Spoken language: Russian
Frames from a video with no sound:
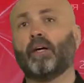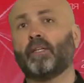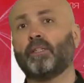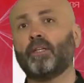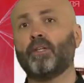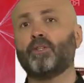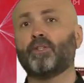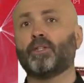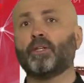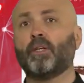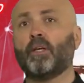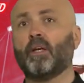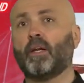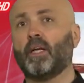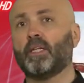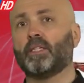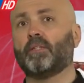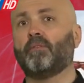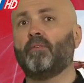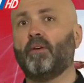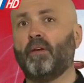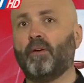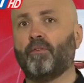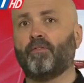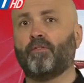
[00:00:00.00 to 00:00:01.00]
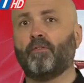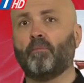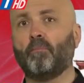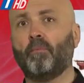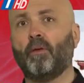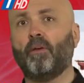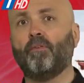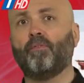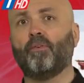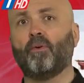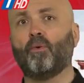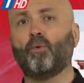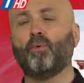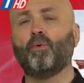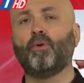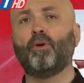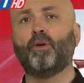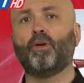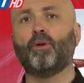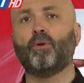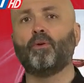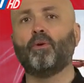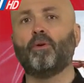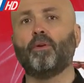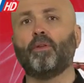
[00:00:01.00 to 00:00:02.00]
фактически развеяв миф о
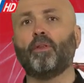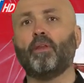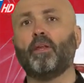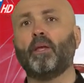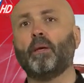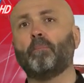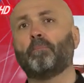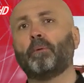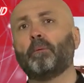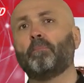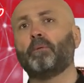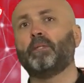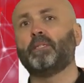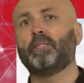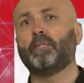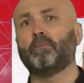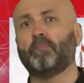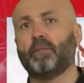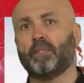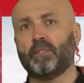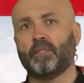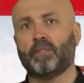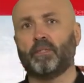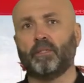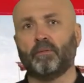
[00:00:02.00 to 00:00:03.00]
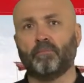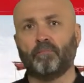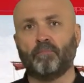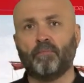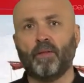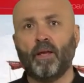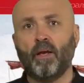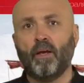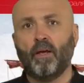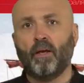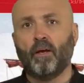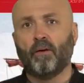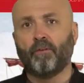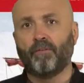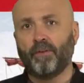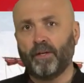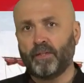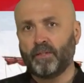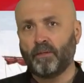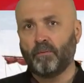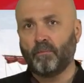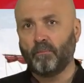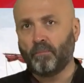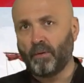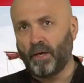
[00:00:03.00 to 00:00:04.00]
ее непобедимости. В
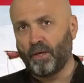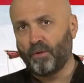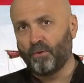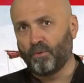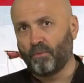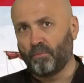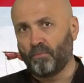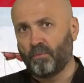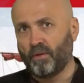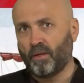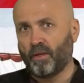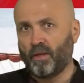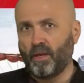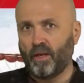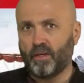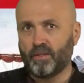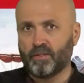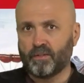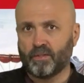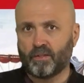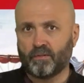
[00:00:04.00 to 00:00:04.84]
этом бою Мигель